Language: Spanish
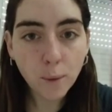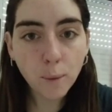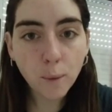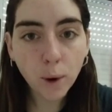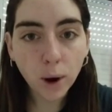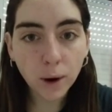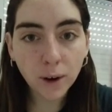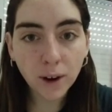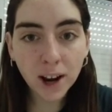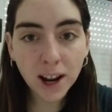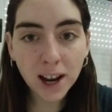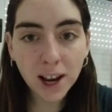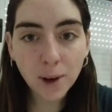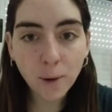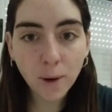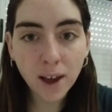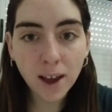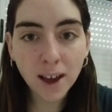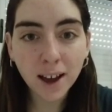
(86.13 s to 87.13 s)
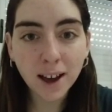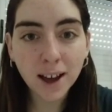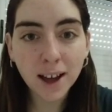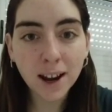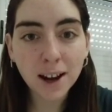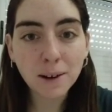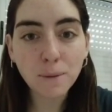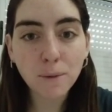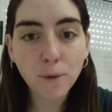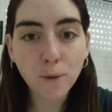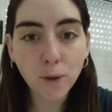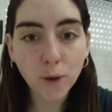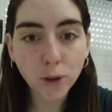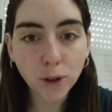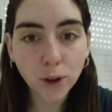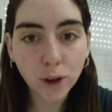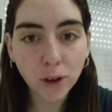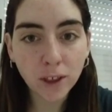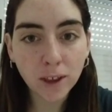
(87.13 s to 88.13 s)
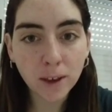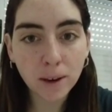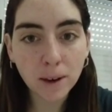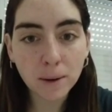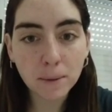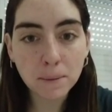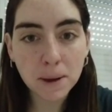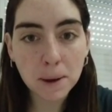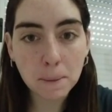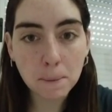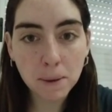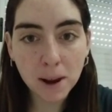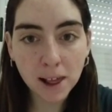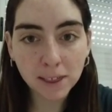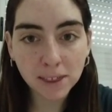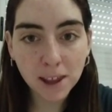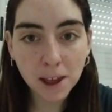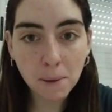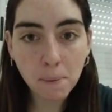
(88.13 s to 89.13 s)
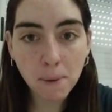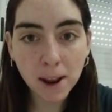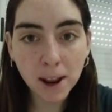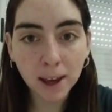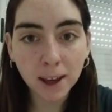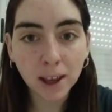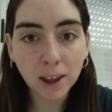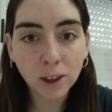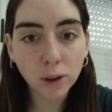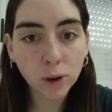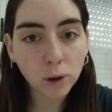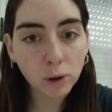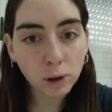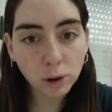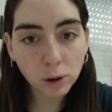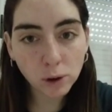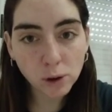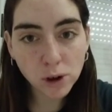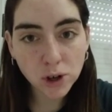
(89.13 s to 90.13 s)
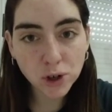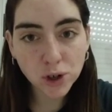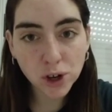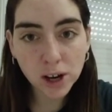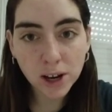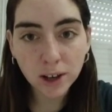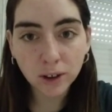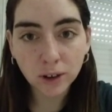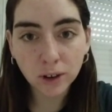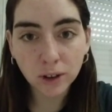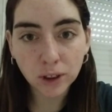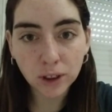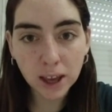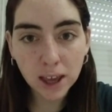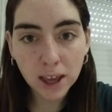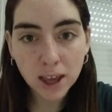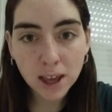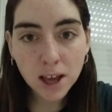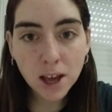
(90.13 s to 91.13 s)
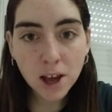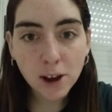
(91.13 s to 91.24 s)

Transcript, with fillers: Bueno, ahora les voy a dejar fotos de mis plantas para que todo esto que yo les conté